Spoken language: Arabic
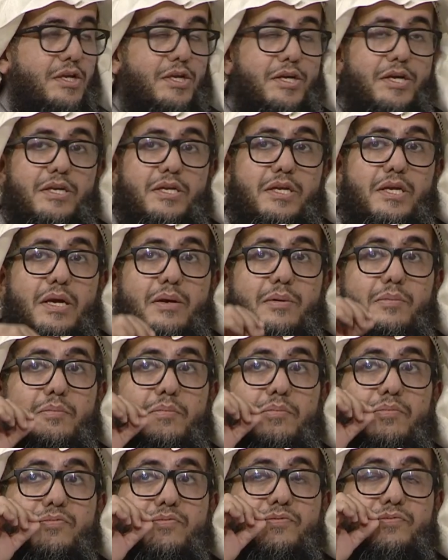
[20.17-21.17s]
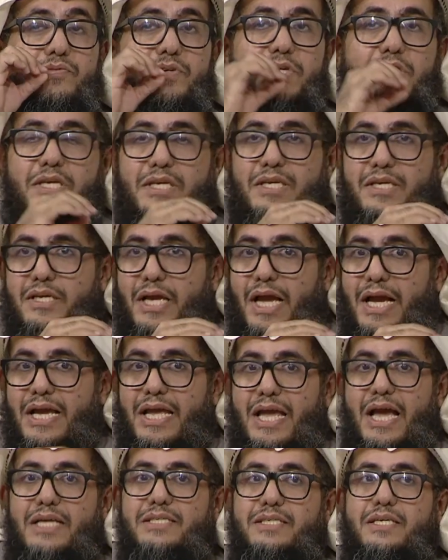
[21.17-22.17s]
يعني في
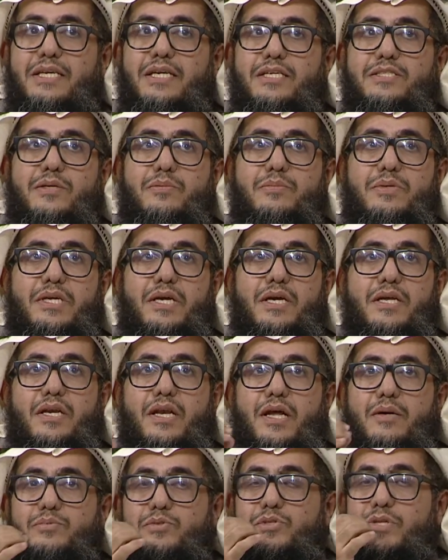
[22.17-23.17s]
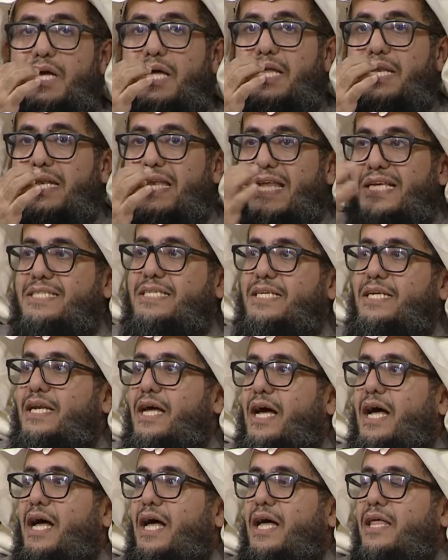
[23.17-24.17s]
حياتنا جميعا لا بد أن نزن
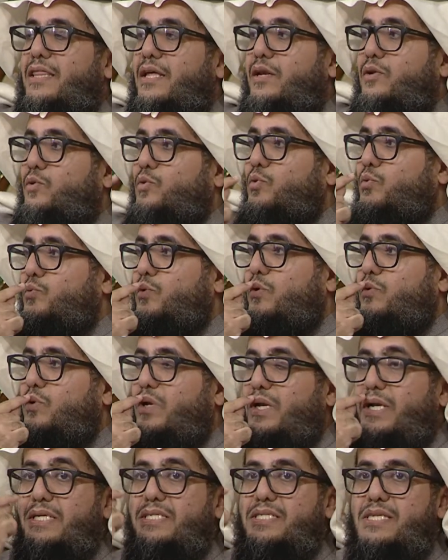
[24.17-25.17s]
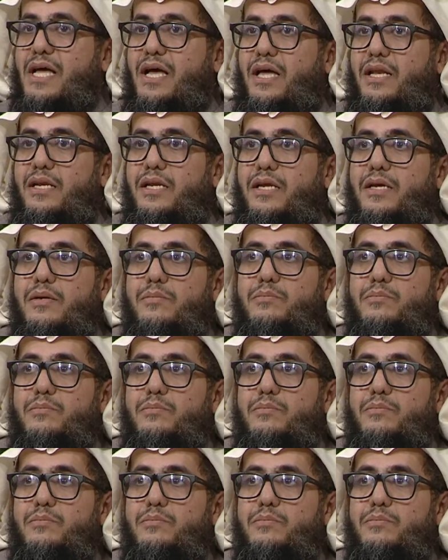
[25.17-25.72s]
هذا العضو وهو اللسان